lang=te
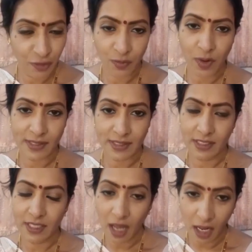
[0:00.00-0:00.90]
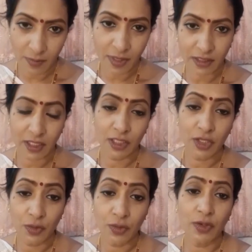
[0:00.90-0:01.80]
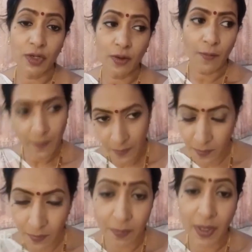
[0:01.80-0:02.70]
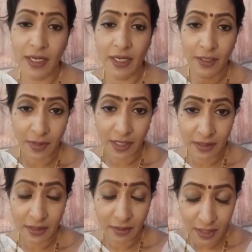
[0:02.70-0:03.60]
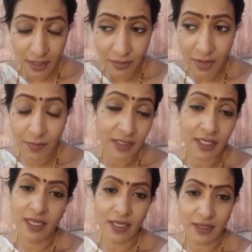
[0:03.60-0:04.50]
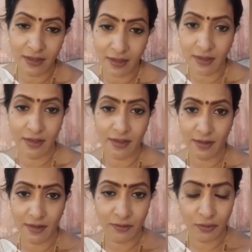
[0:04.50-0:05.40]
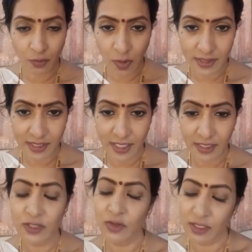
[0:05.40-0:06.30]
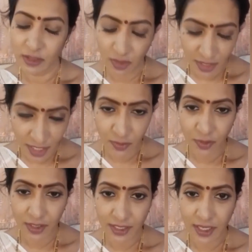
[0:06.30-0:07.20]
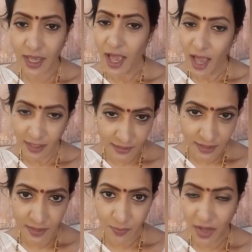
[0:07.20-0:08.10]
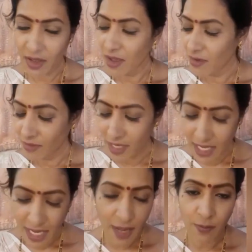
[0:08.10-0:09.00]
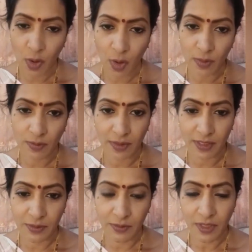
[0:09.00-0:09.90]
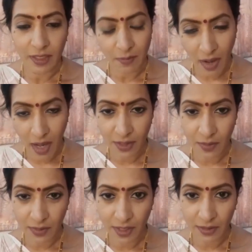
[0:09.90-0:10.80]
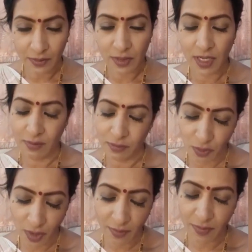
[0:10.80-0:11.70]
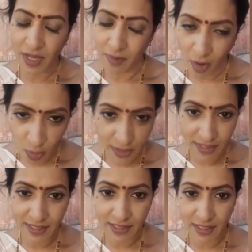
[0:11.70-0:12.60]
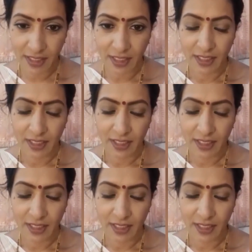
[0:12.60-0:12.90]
ఫుడ్ పాయిజన్ అయింది నాకు మాత్రం కాదు యూనిట్లో పన్నెండు మంది ఇరవై మందికి ఫుడ్ పాయిజన్ అయింది సో అందులో నేను ఒకటి అంతే తప్ప వేరే ఏం ప్రాబ్లం లేదు బాగానే ఉన్నాను ఐఎమ్ సో హ్యాపీ ఐఎమ్ ఆల్ రైట్